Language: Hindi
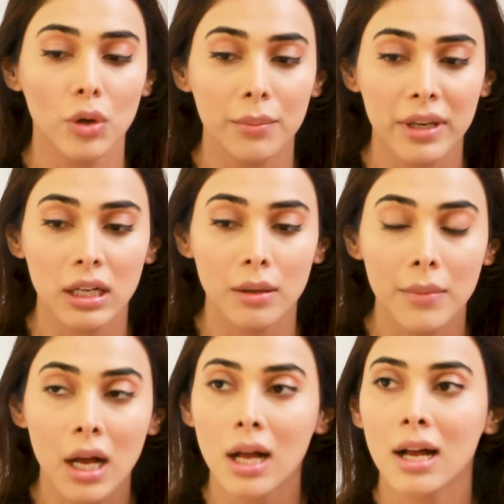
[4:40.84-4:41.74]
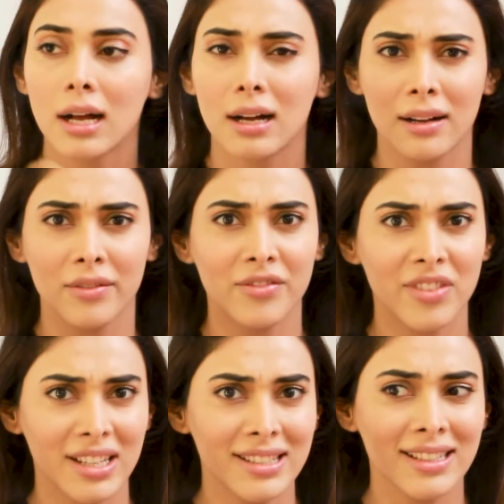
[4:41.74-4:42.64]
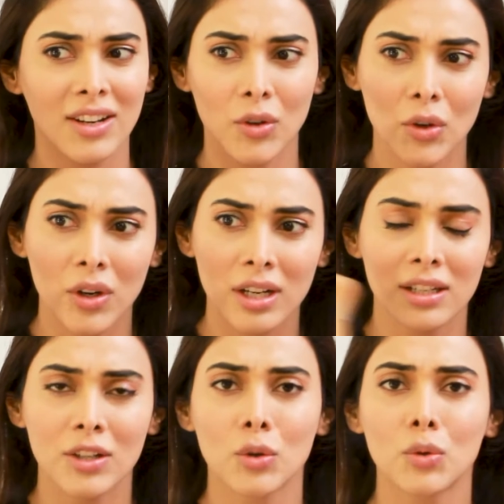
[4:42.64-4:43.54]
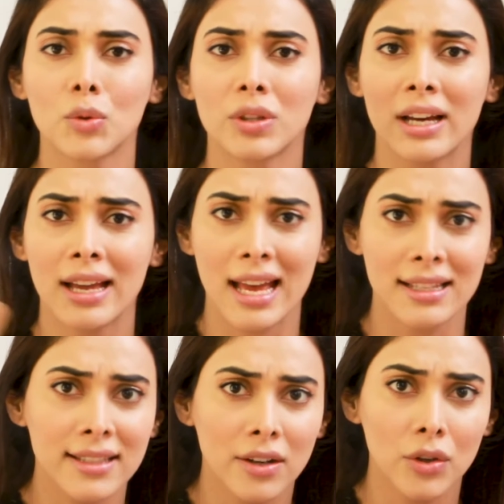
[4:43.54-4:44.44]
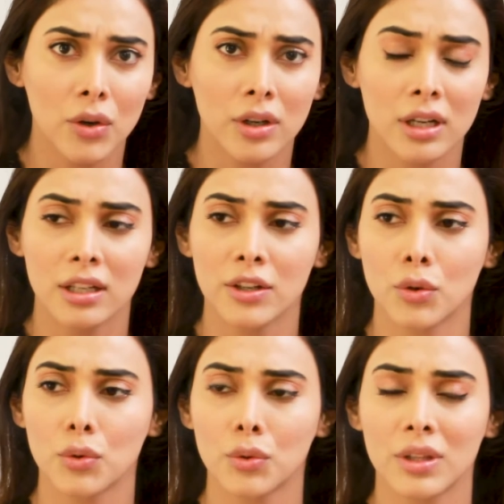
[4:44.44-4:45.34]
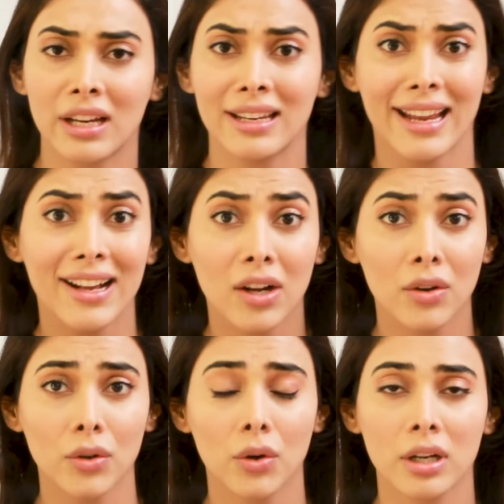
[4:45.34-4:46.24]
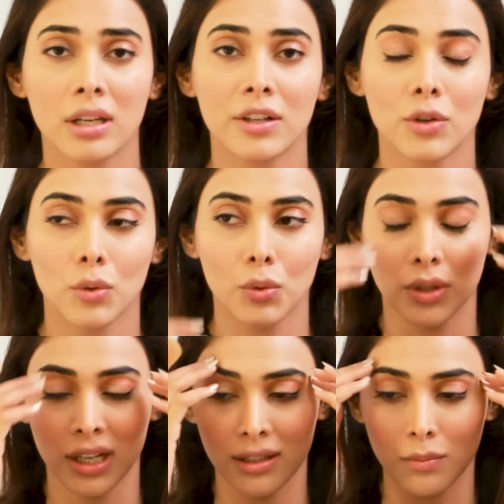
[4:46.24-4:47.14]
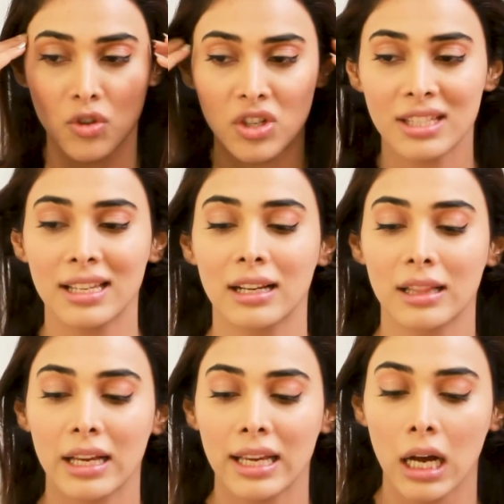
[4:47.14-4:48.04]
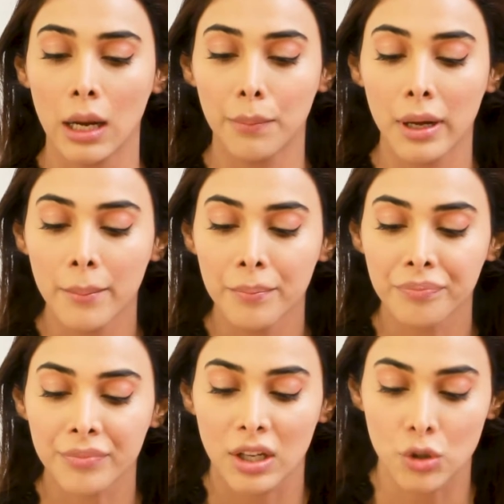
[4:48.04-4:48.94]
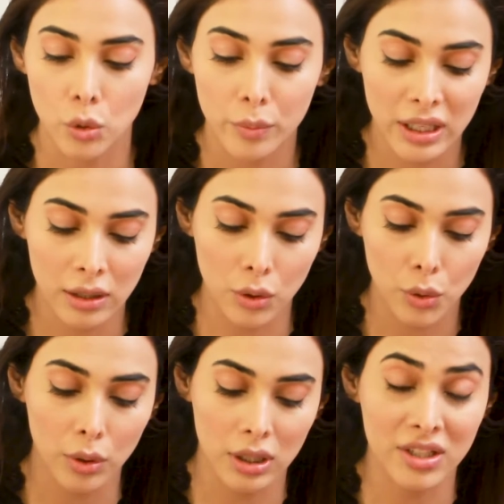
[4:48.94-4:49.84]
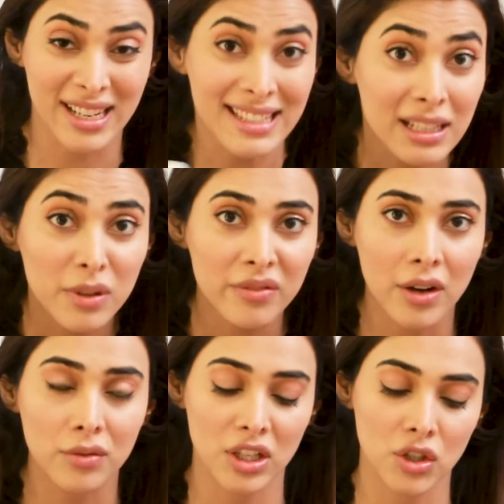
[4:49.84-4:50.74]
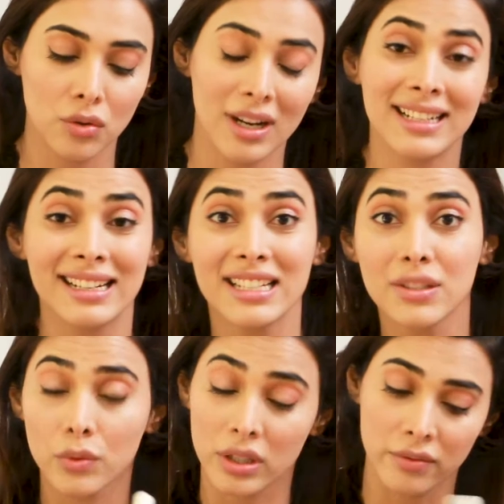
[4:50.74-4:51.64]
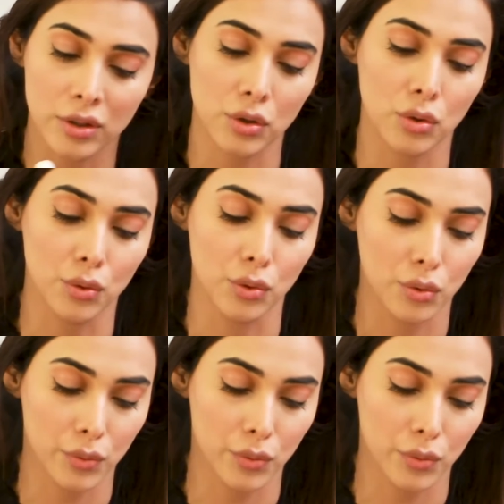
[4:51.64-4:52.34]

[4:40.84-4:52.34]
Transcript: लोग का मेकअप फेस um, का कोई और कलर टोन होता है हैंड्स का कोई और कलर टोन होता है नेक का कोई और कलर टोन होता है तब मुझे ऐसा लगता है कि आप जो भी हो जैसी भी फाउंडेशन हो एटलीस्ट वो इवन टोन